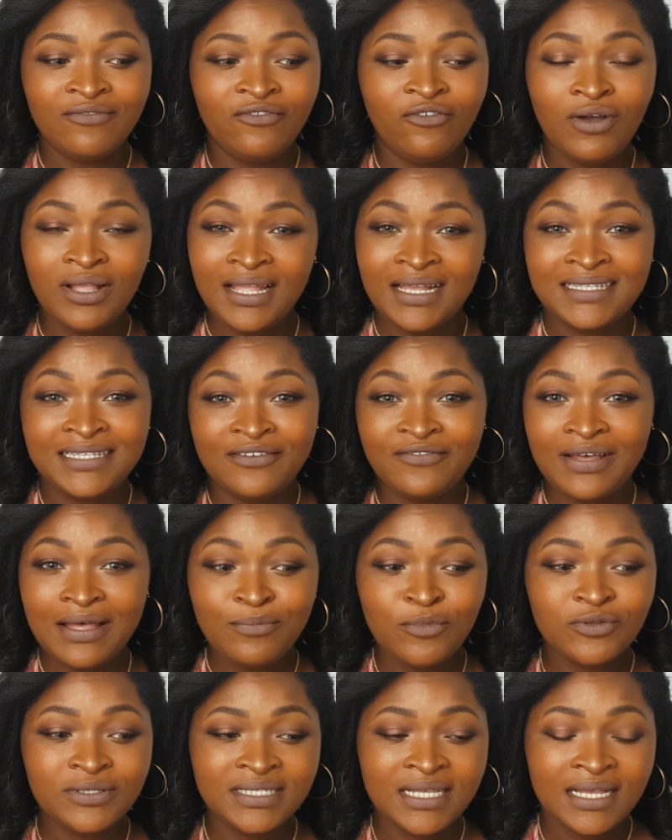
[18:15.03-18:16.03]
Voilà, c'est
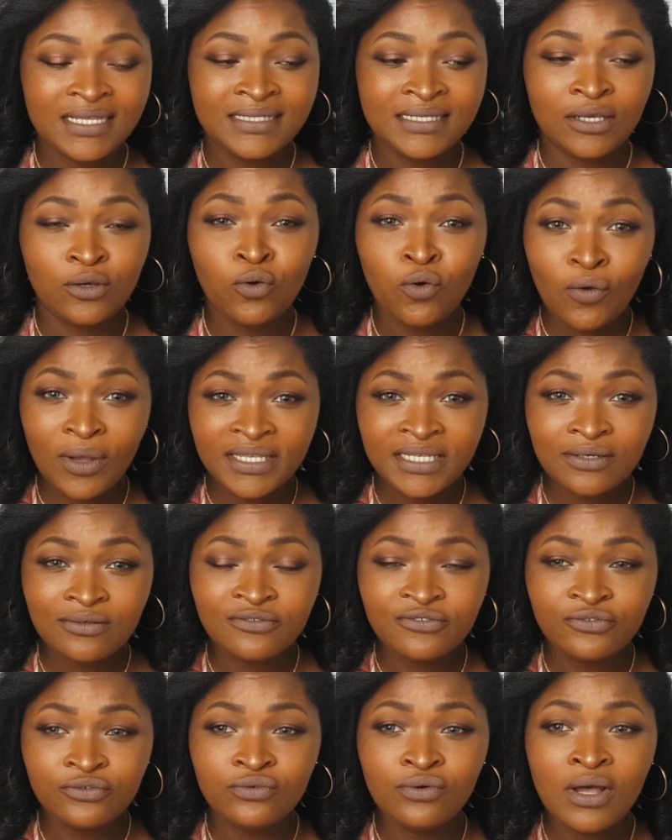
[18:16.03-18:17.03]
vraiment ça, c'est croyez en
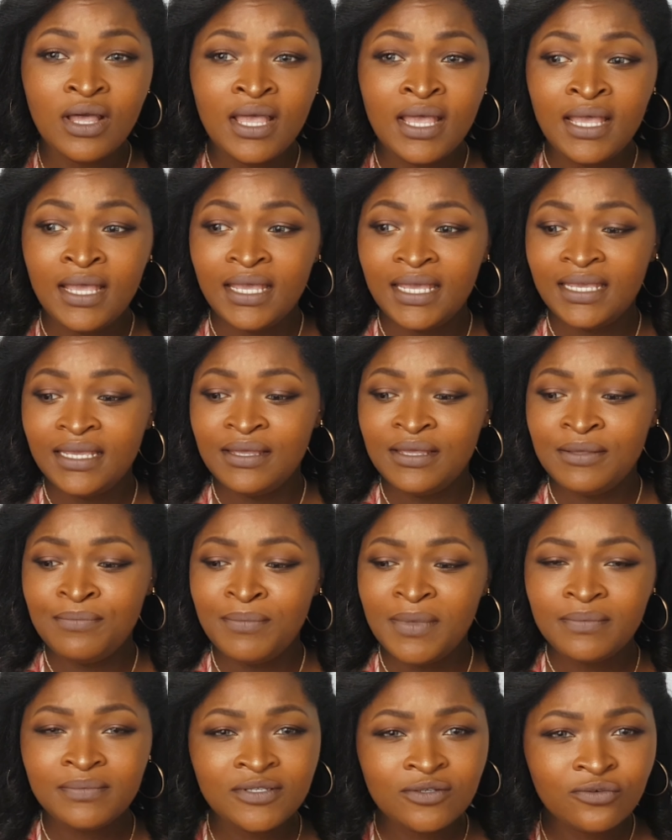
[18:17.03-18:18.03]
vous et
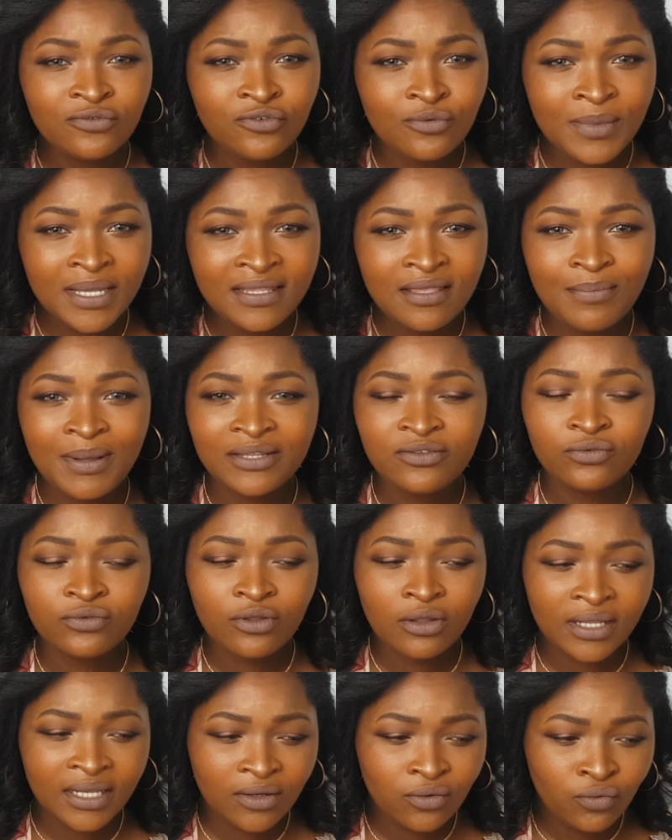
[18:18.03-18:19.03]
même si on vous met des bâtons
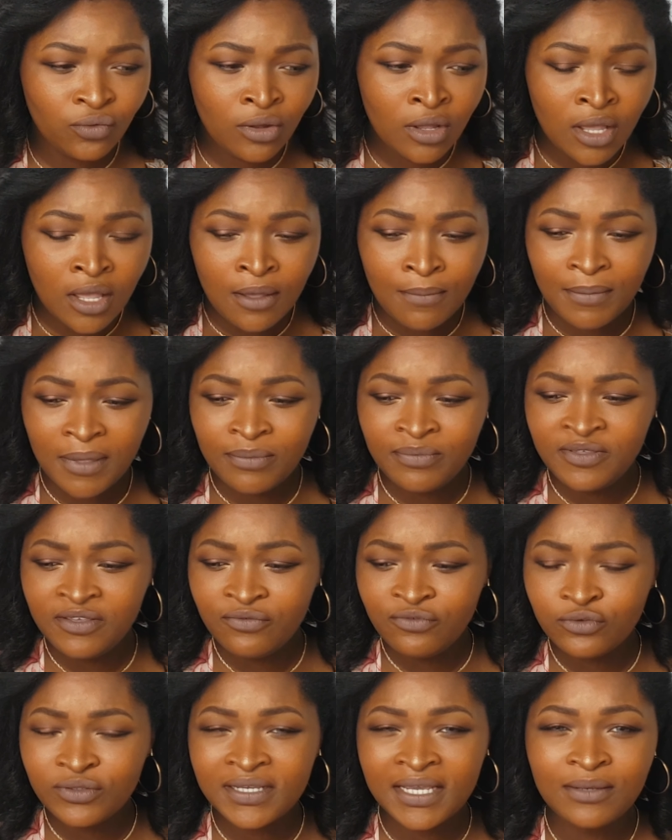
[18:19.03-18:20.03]
dans les roues, même si
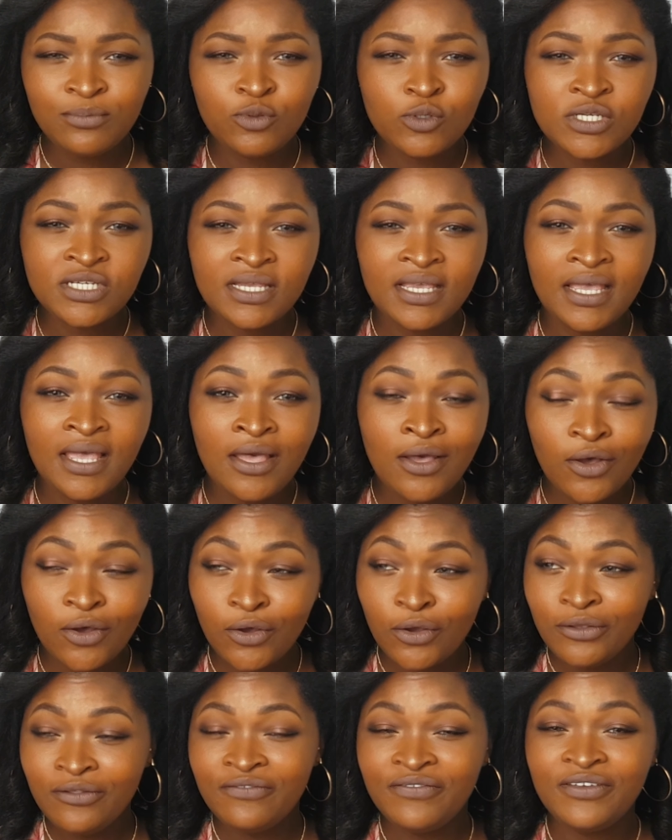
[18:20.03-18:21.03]
vous trébuchez,
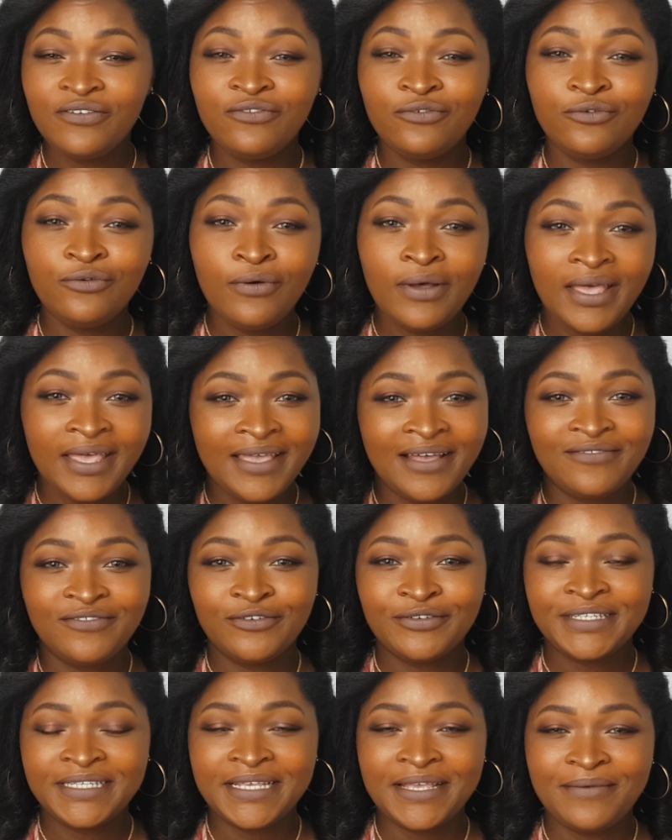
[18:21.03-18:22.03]
relevez-vous et
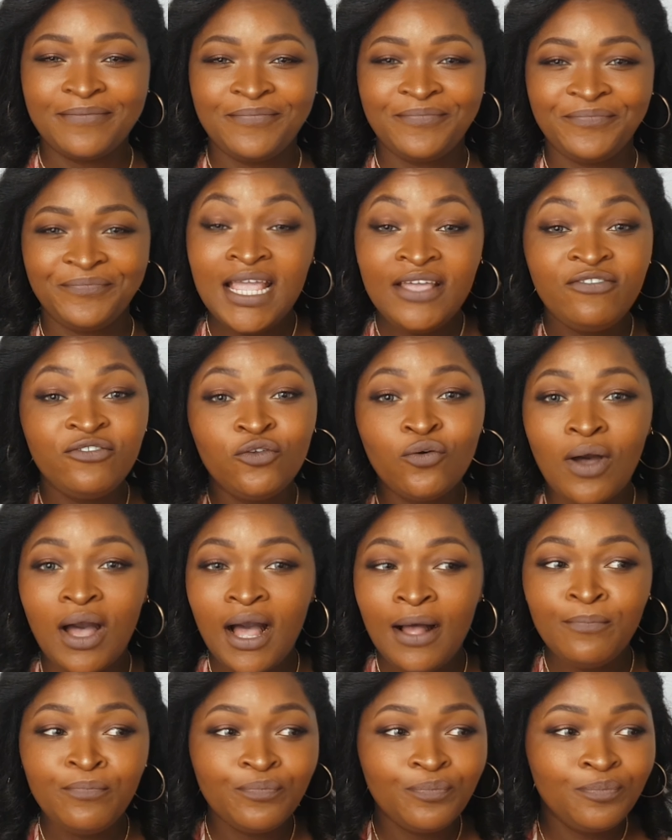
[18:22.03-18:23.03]
avancez
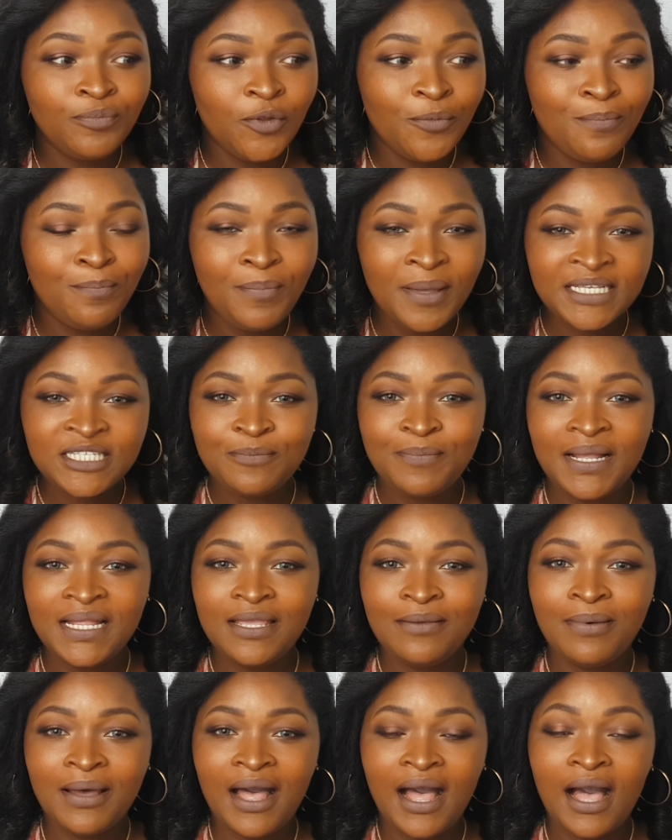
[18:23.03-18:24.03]
lève-toi, ne baisse pas
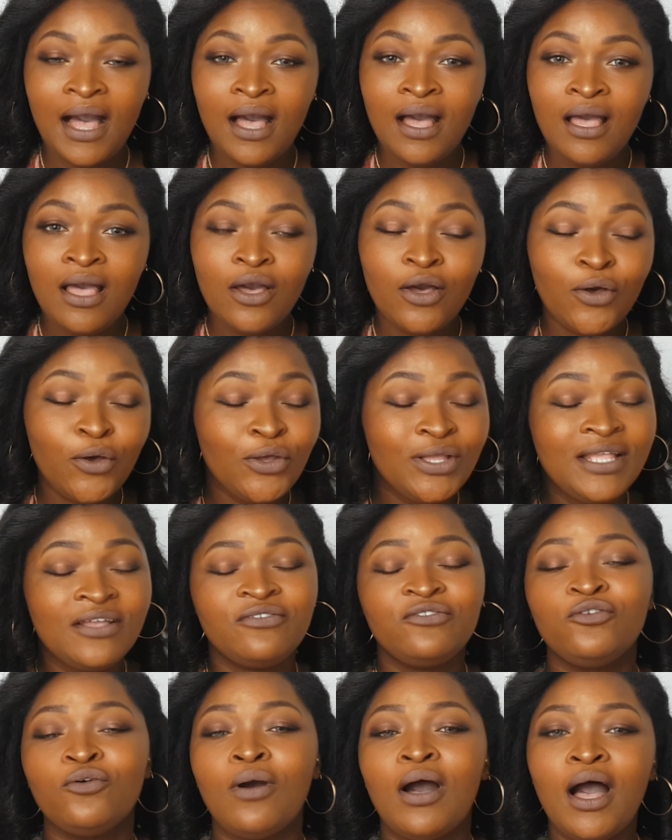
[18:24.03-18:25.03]
les bras,
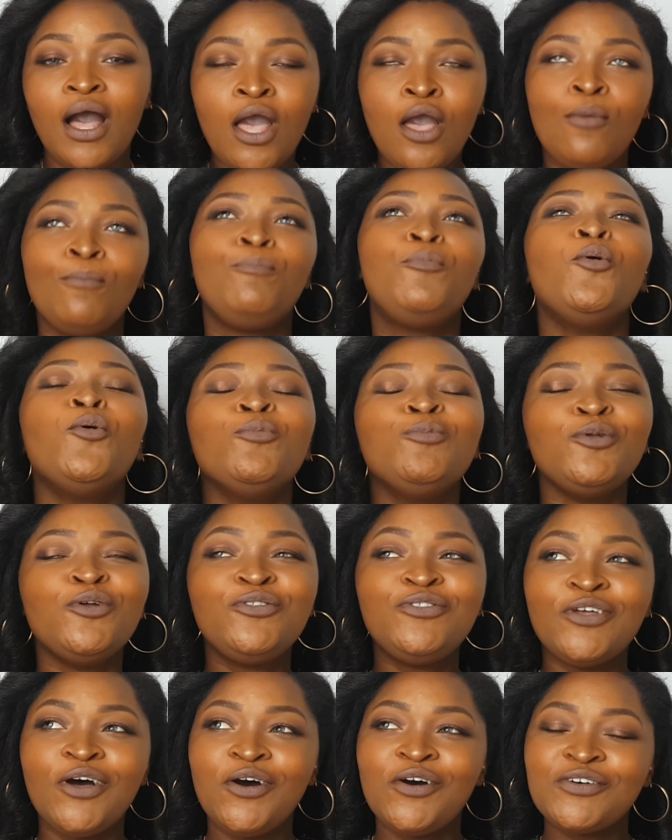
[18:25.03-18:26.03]
relève-toi, bombe
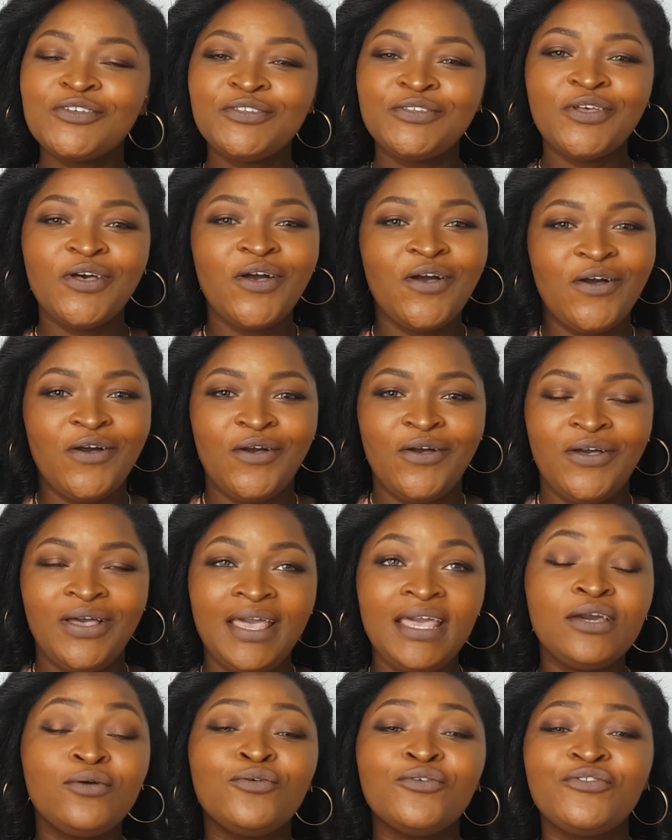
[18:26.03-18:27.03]
le torse, euh,
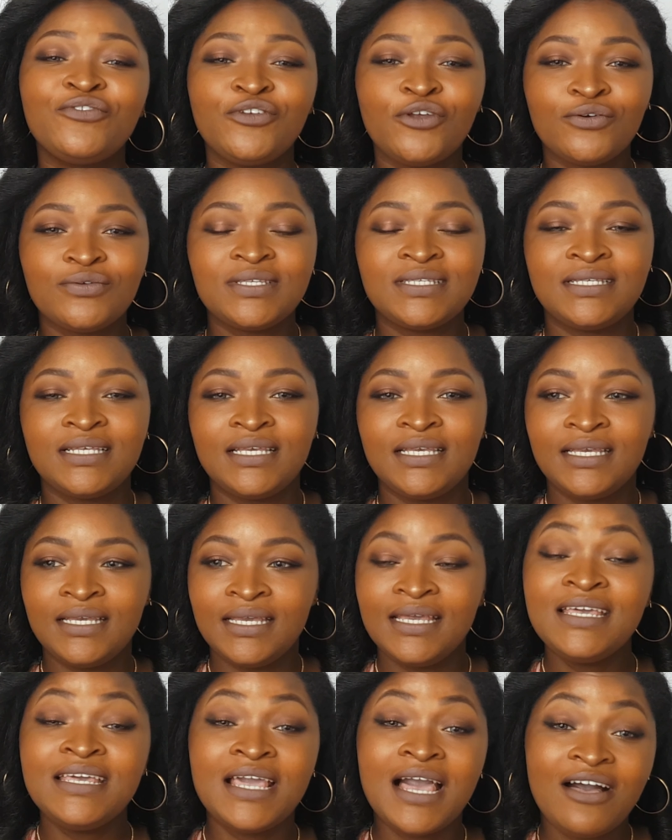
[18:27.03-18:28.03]
aie confiance
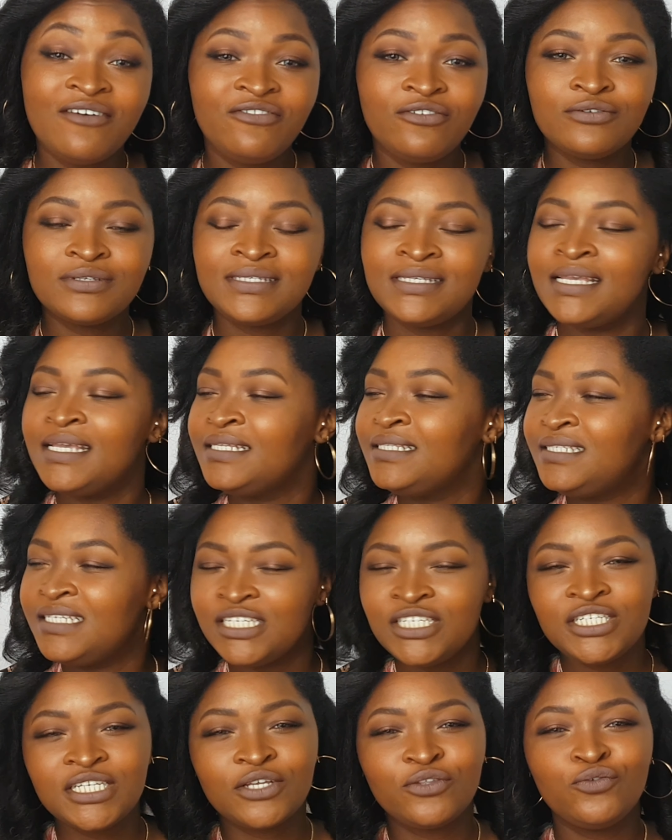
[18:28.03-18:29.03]
et, avance et
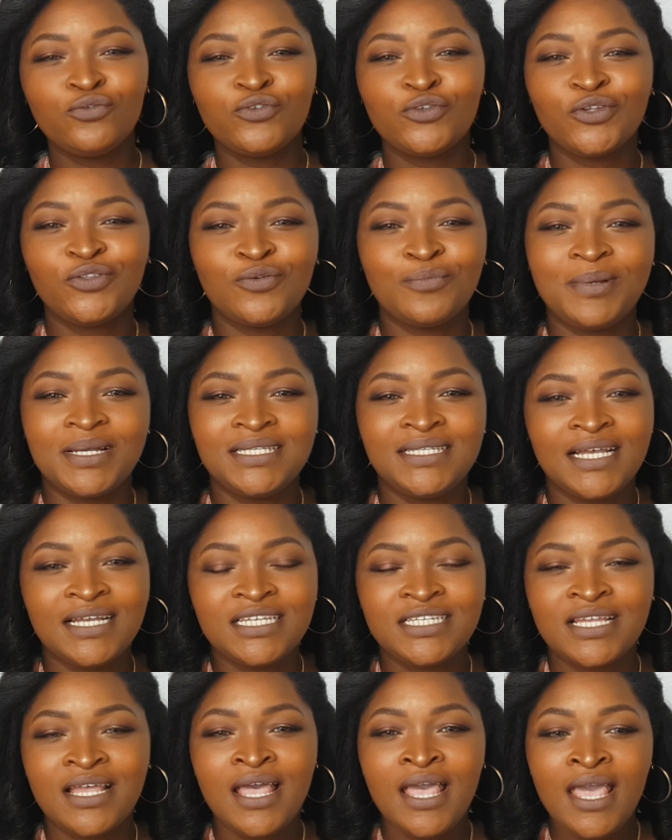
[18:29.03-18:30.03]
déchire tout sur ton
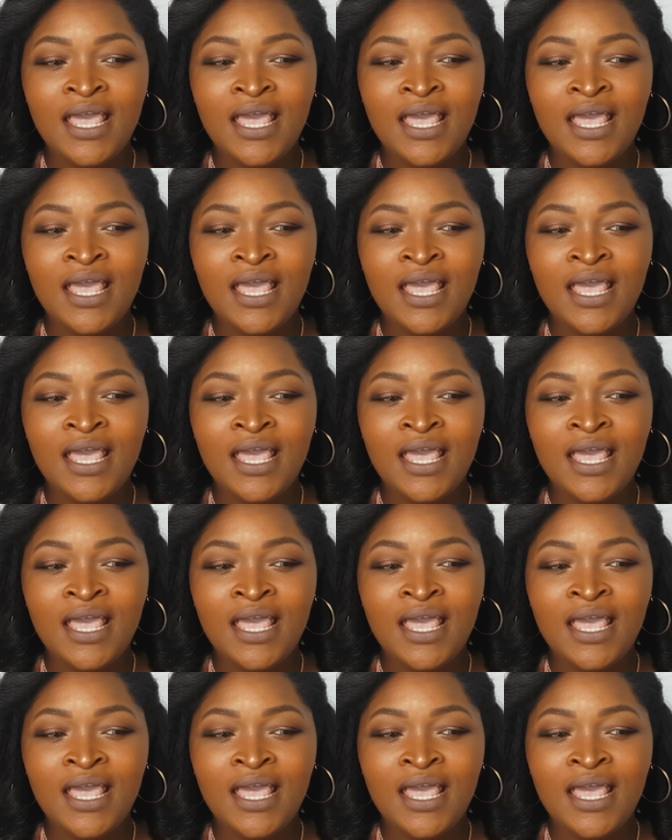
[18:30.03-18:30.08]
passage.